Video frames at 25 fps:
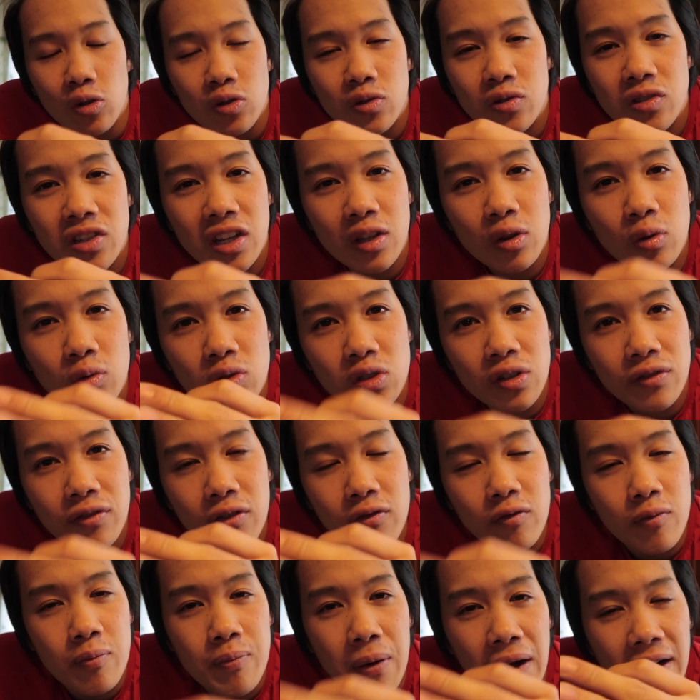Le sujet dont je veux
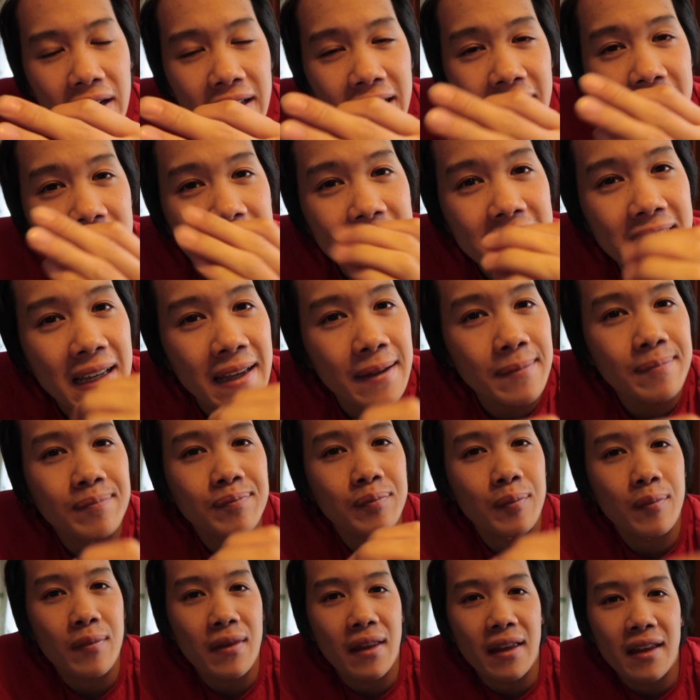vous parler, c'est
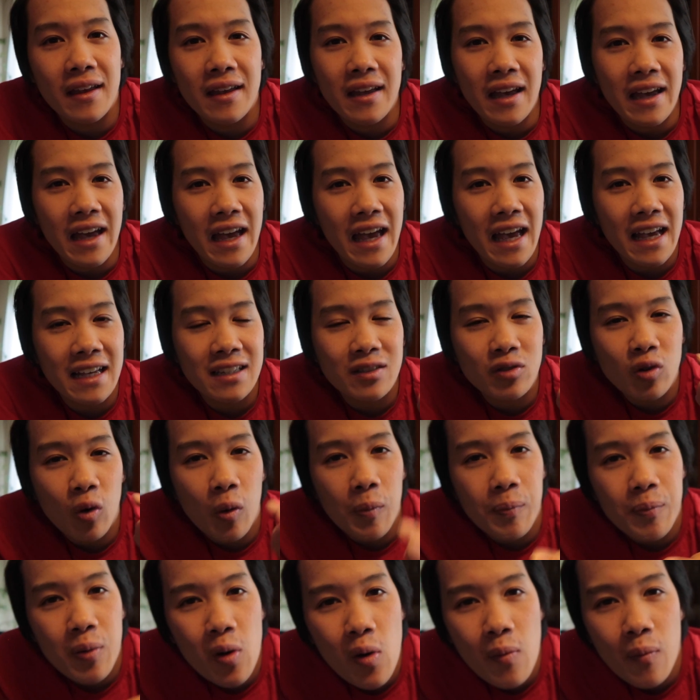est-ce qu'on
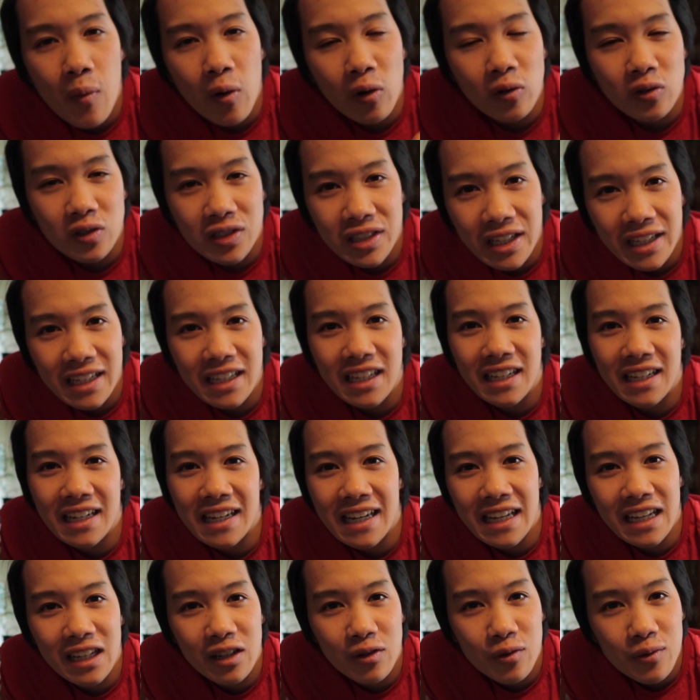peut manger
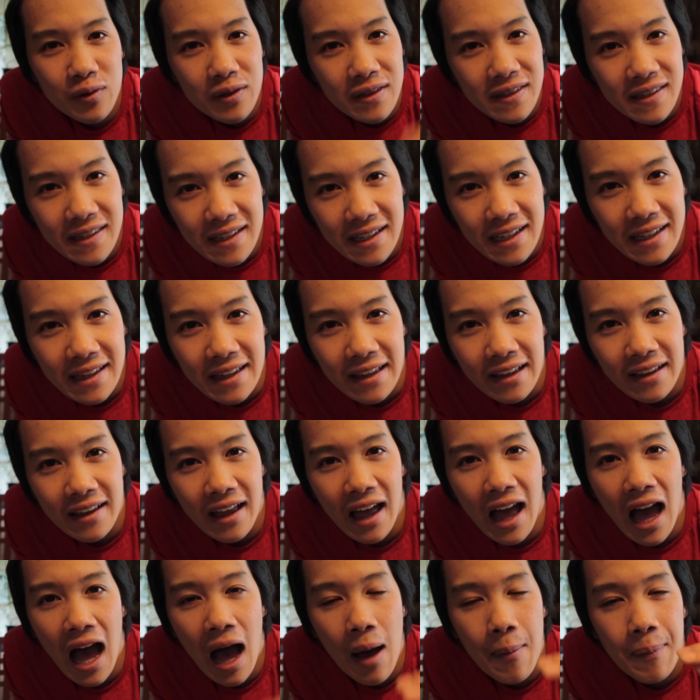les glucides
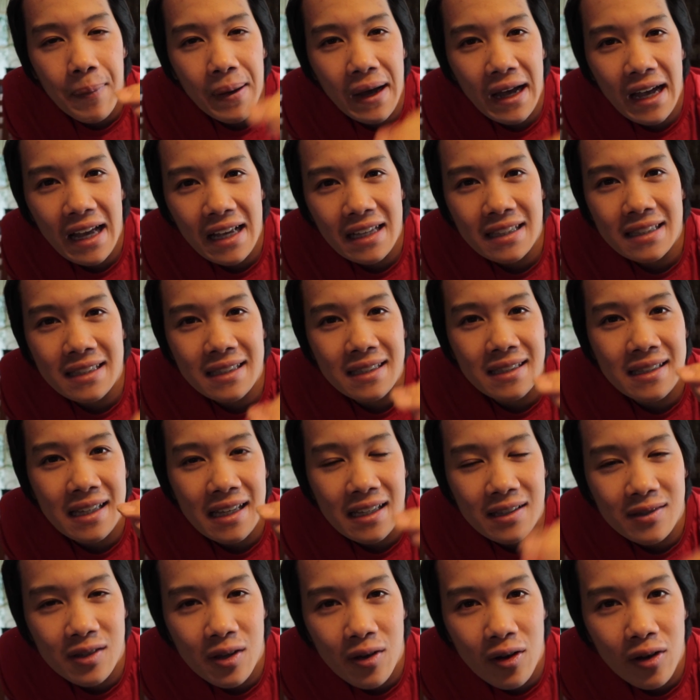après
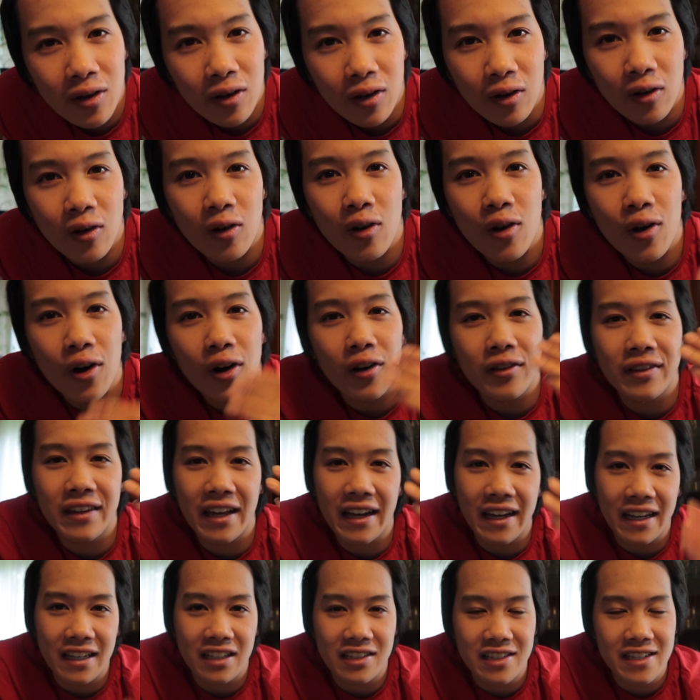16 heures lors
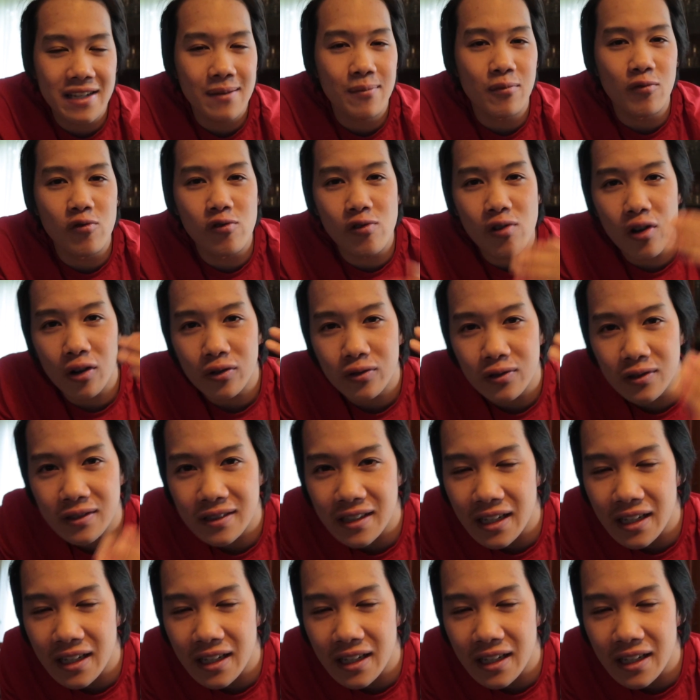d'un régime ou lors d'une